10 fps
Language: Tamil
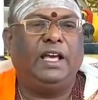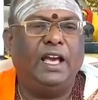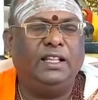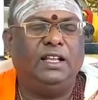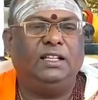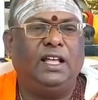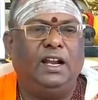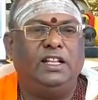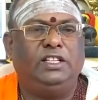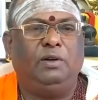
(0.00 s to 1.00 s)
கேது இருந்தால்
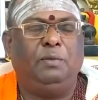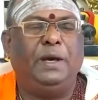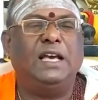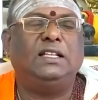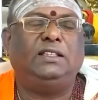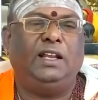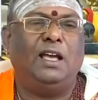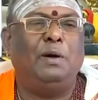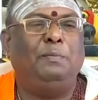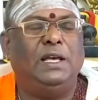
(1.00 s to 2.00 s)
என்ன செய்வார் பேச
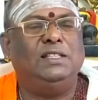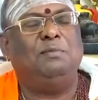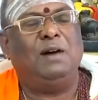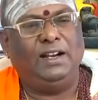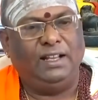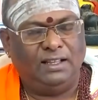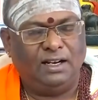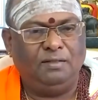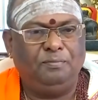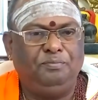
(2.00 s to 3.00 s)
தெரியாமல் பேசி மாட்டிக்குதல்